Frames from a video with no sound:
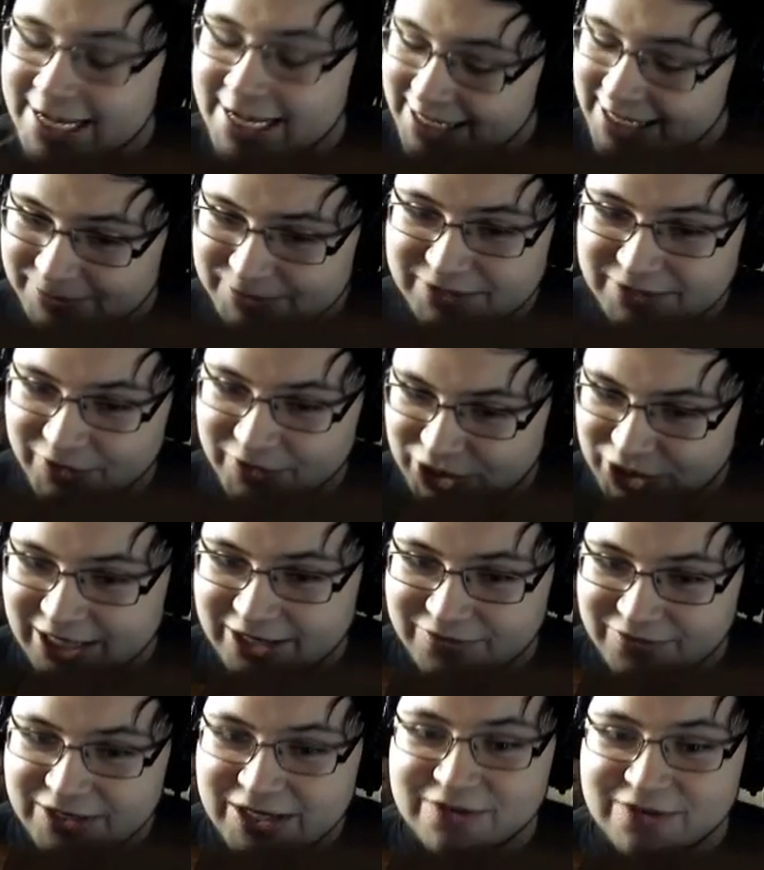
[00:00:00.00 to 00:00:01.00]
Ihr habt sie
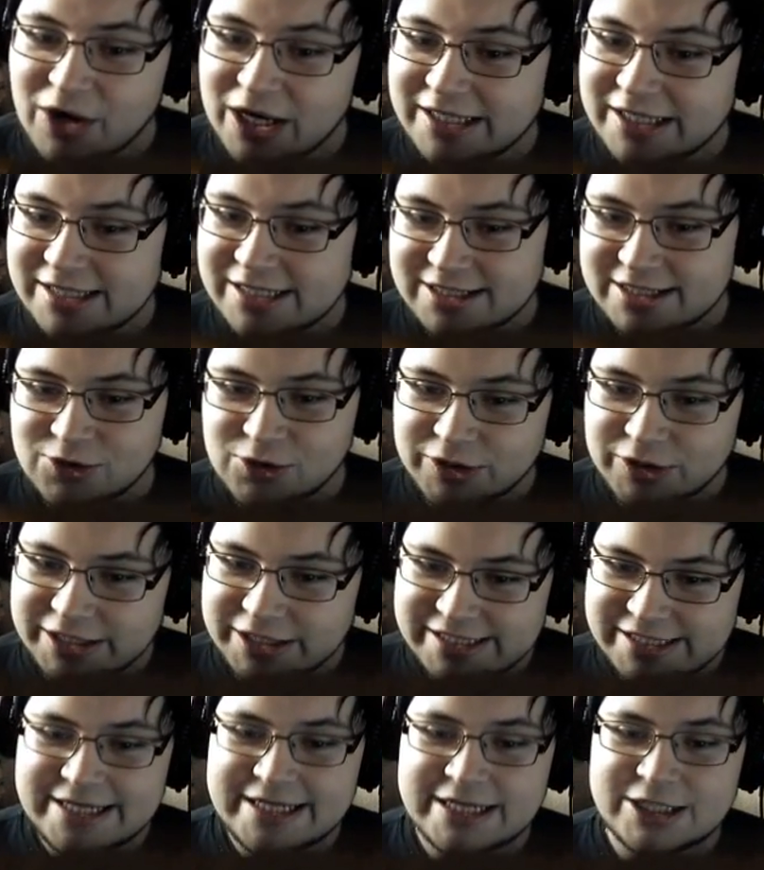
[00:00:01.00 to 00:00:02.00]
wahrscheinlich wieder woanders geguckt. Ich
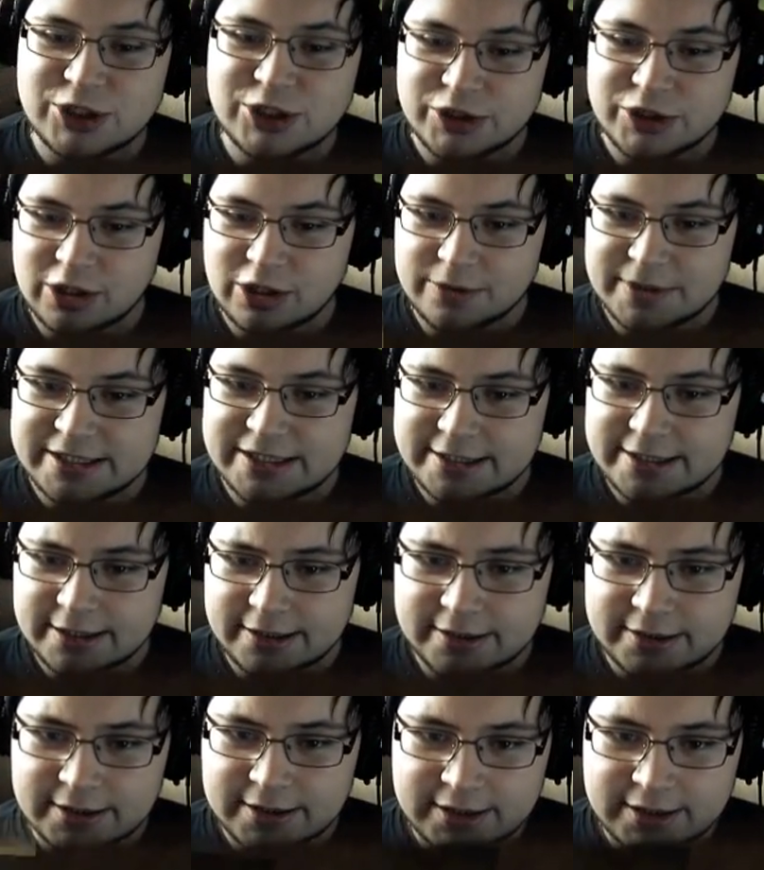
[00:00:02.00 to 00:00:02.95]
sehe jetzt schon die Kommentare.